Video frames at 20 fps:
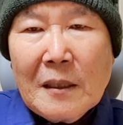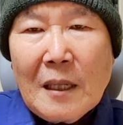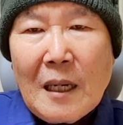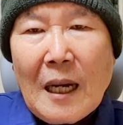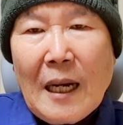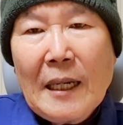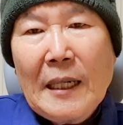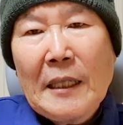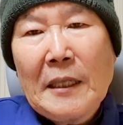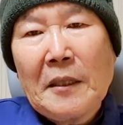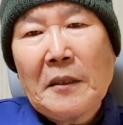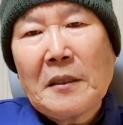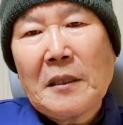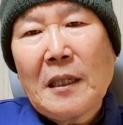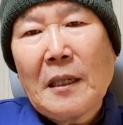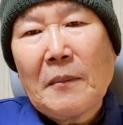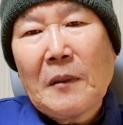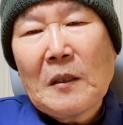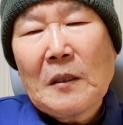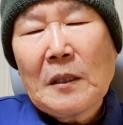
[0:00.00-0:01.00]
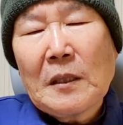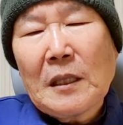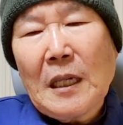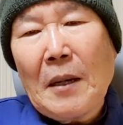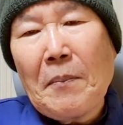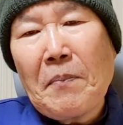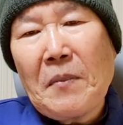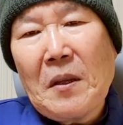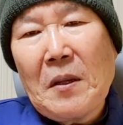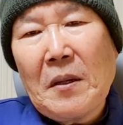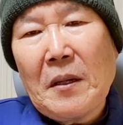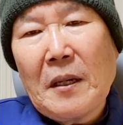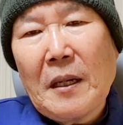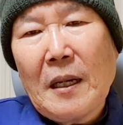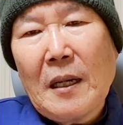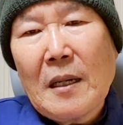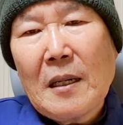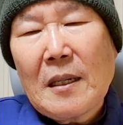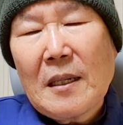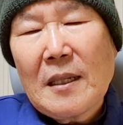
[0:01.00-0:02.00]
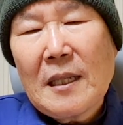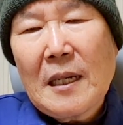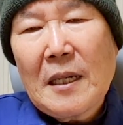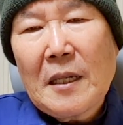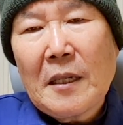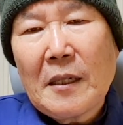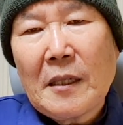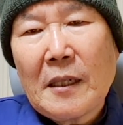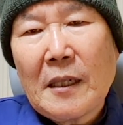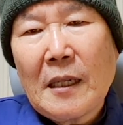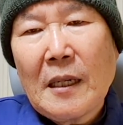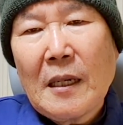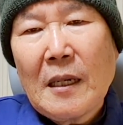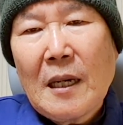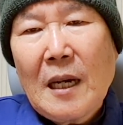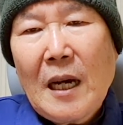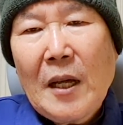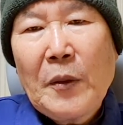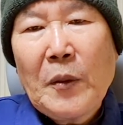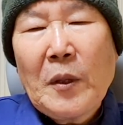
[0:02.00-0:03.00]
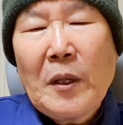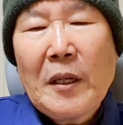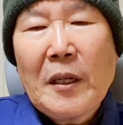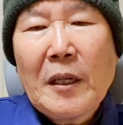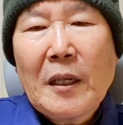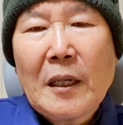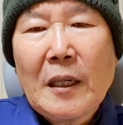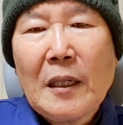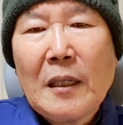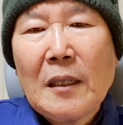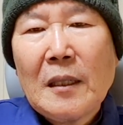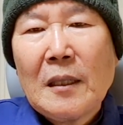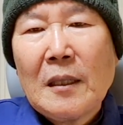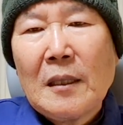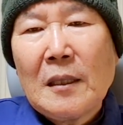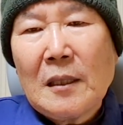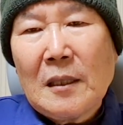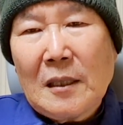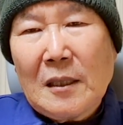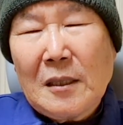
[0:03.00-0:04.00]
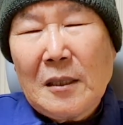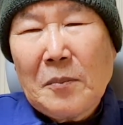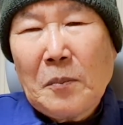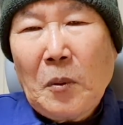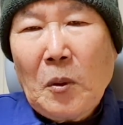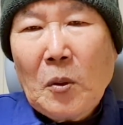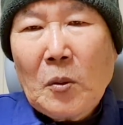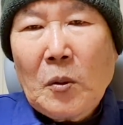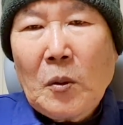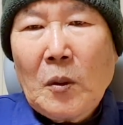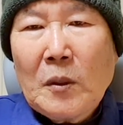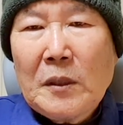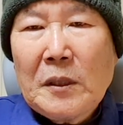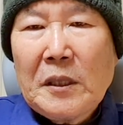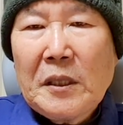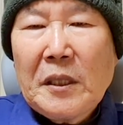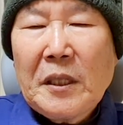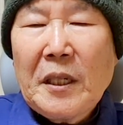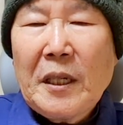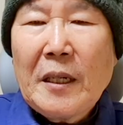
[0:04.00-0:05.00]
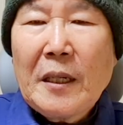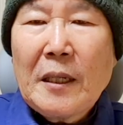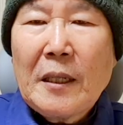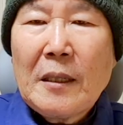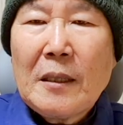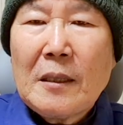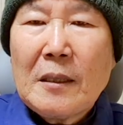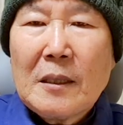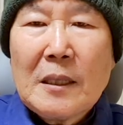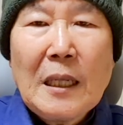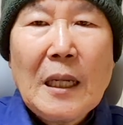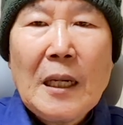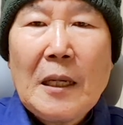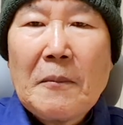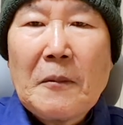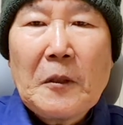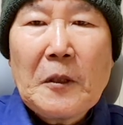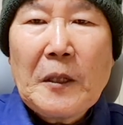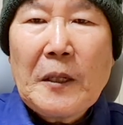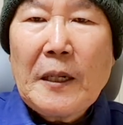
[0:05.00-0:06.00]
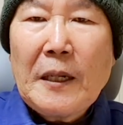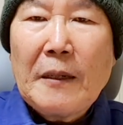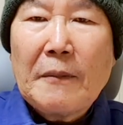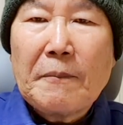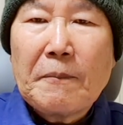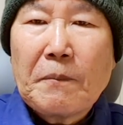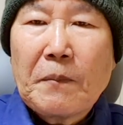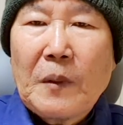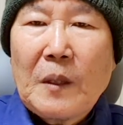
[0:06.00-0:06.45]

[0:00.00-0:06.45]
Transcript: 한 해도 참아서 3년이나 기다렸는데 안 되니까 그 포도원 지기에게 잘라버려라.